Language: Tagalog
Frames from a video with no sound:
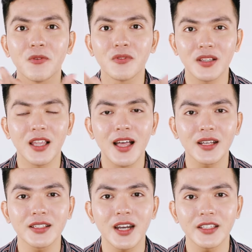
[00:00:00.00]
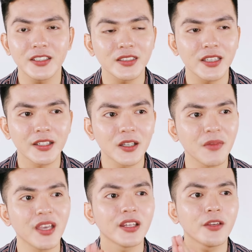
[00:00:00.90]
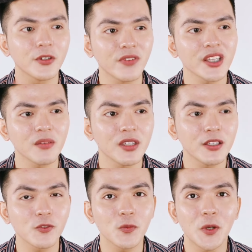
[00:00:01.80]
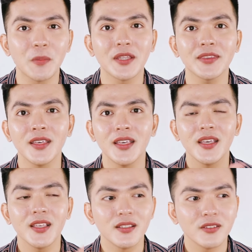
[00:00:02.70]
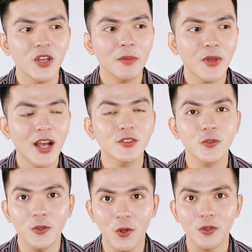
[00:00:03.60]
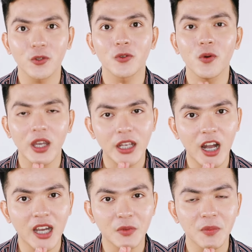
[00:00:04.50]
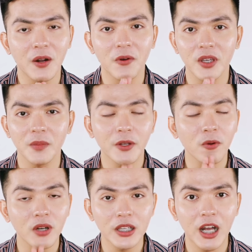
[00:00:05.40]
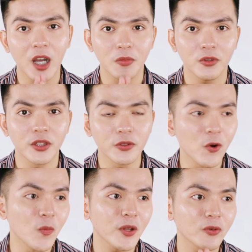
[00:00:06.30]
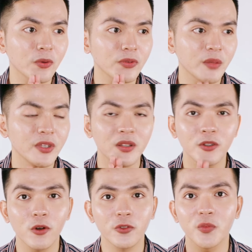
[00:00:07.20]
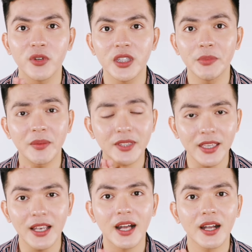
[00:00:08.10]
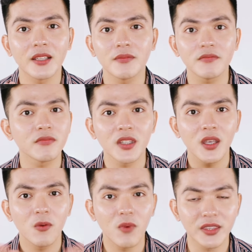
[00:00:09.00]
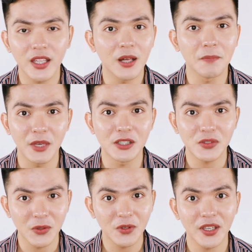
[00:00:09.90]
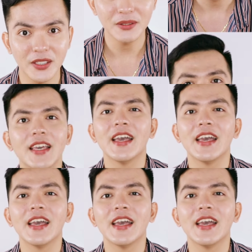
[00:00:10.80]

kung lalaki ka at nagtitika ng Myri or vitamin E supplement, you have to ask your doctor kung kailangan mo ba, okay? Pero kung kailangan mo, then go. Pero kung sabihin ng doctor mo, hindi mo naman kailangan, wag na lang best, okay?